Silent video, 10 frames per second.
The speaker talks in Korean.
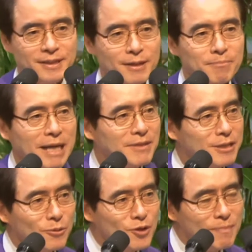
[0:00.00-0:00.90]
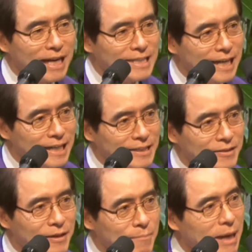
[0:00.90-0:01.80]
반사적으로 말하지 않아요.
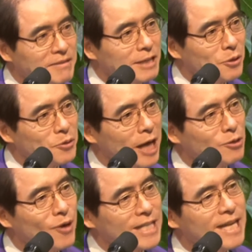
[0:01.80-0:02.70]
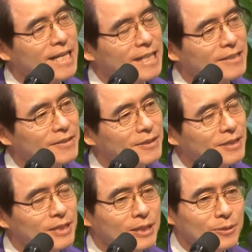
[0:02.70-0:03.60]
반사적으로 행동하지 않아요.
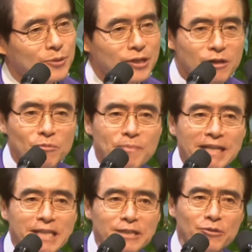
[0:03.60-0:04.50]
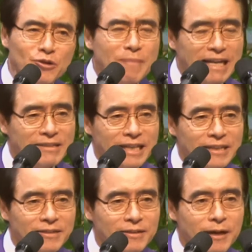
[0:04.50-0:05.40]
우리는 너무 반사적으로 말을 해요.
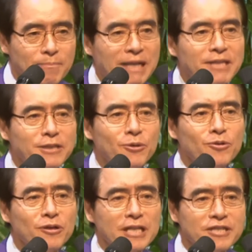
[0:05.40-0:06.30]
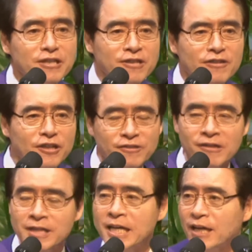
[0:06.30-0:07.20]
반사적으로 그냥
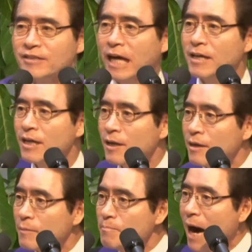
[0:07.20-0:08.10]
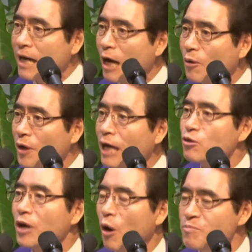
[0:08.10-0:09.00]
즉흥즉흥 그냥 말하고
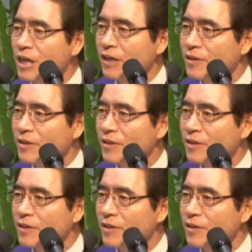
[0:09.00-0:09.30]
행동에 옮겨요.